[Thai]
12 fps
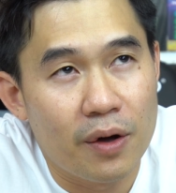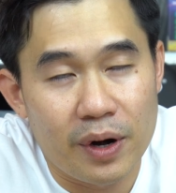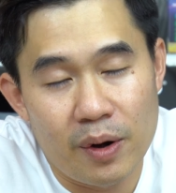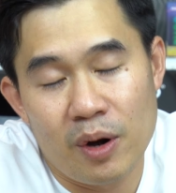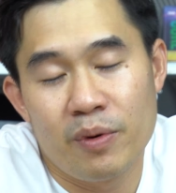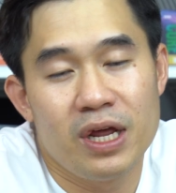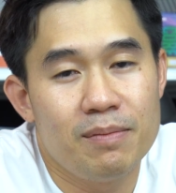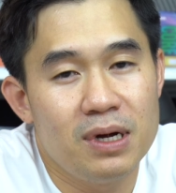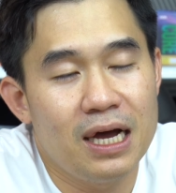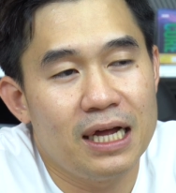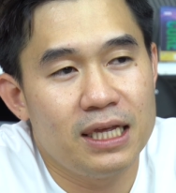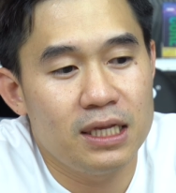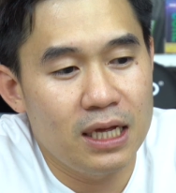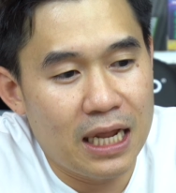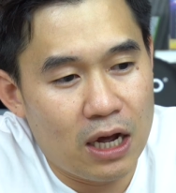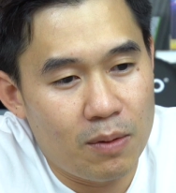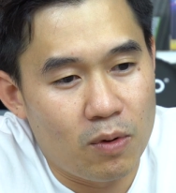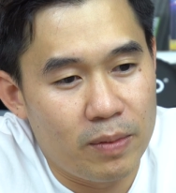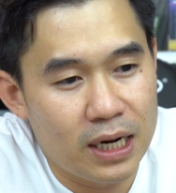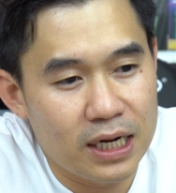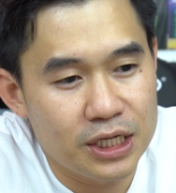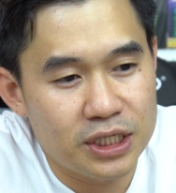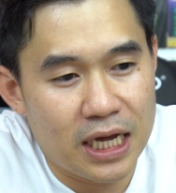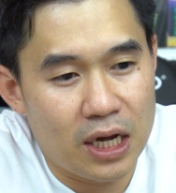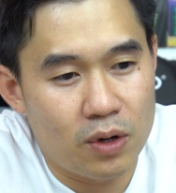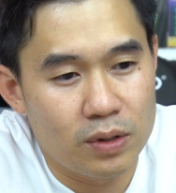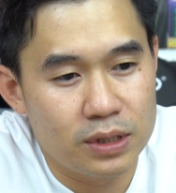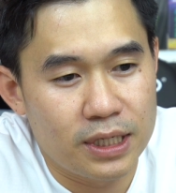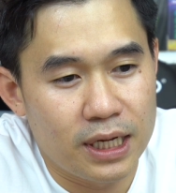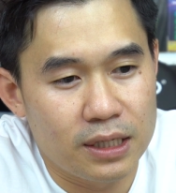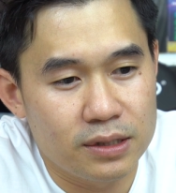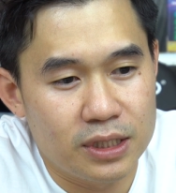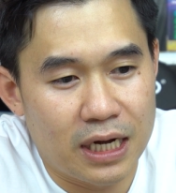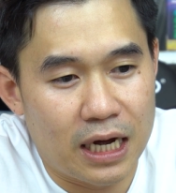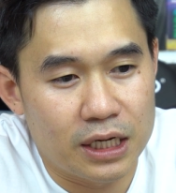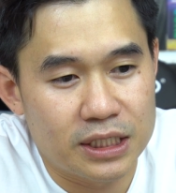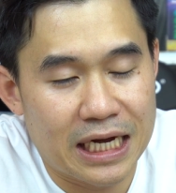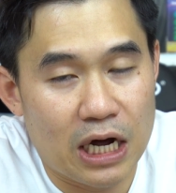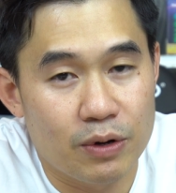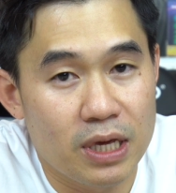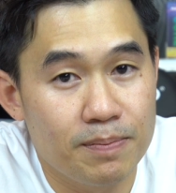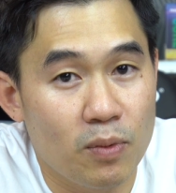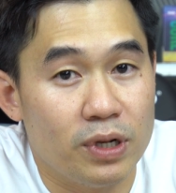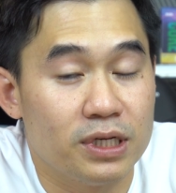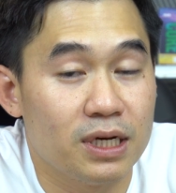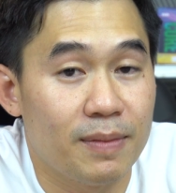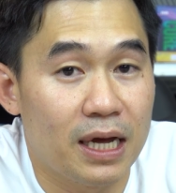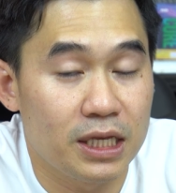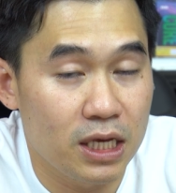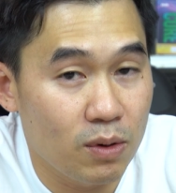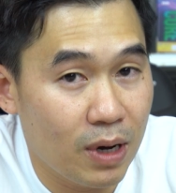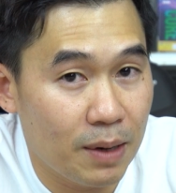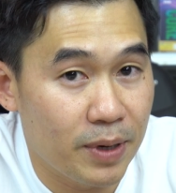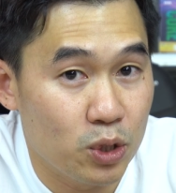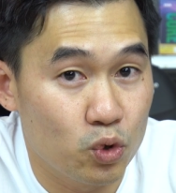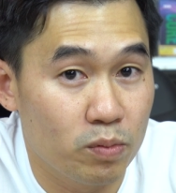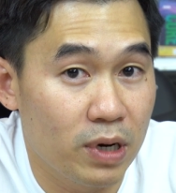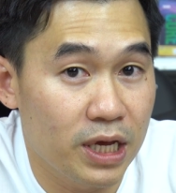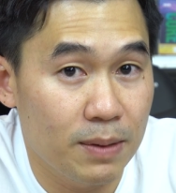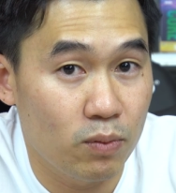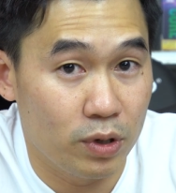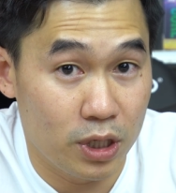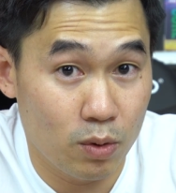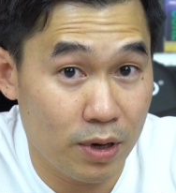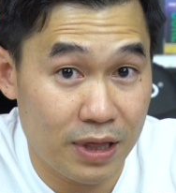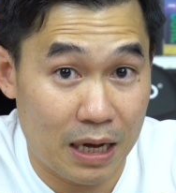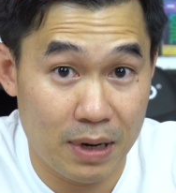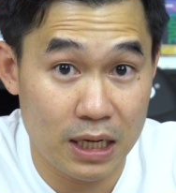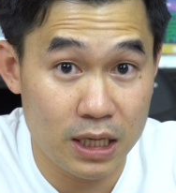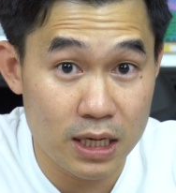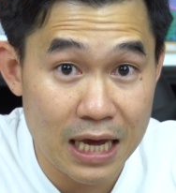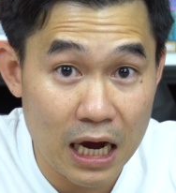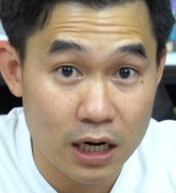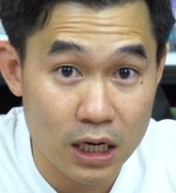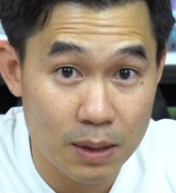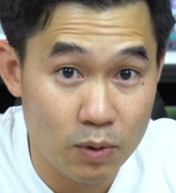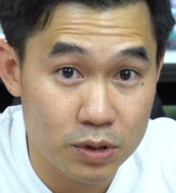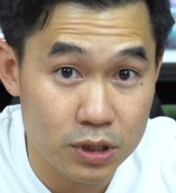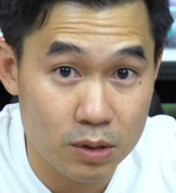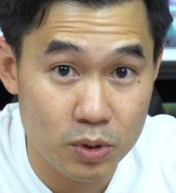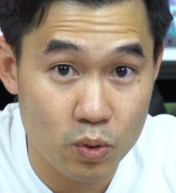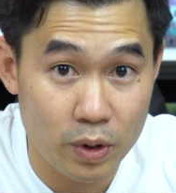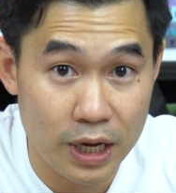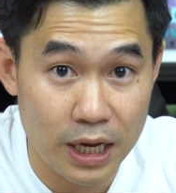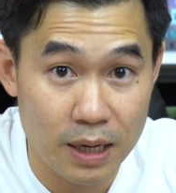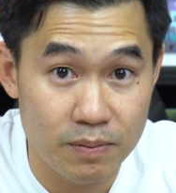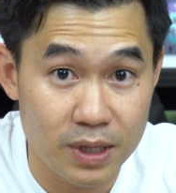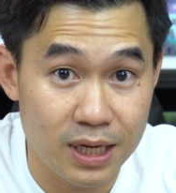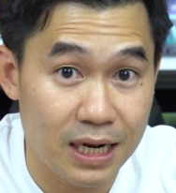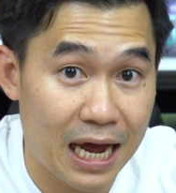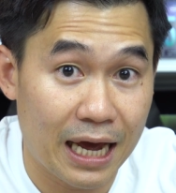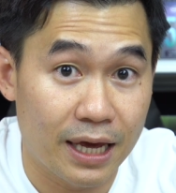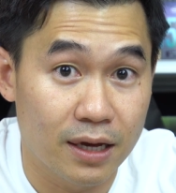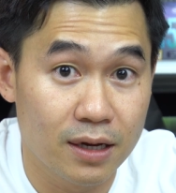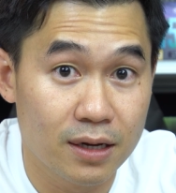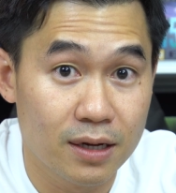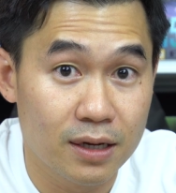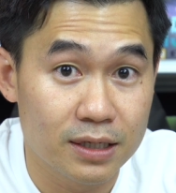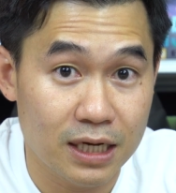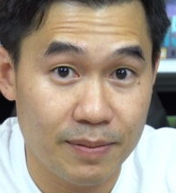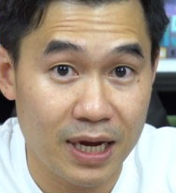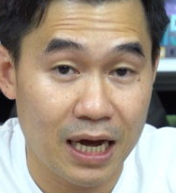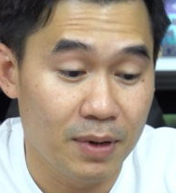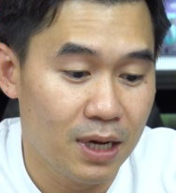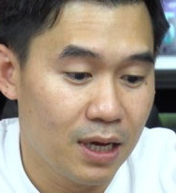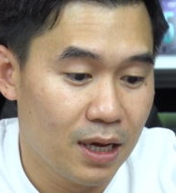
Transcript: เร็วๆนี้เมื่ออาทิตย์ที่แล้วผมเองได้แชร์คอนเทนต์จากชาวญี่ปุ่นใช่ไหมที่ว่าเป็นยูทูบเบอร์ญี่ปุ่นที่ว่าสามารถที่ย่างเนื้อบน CPU AMD ได้ใช่ไหมครับ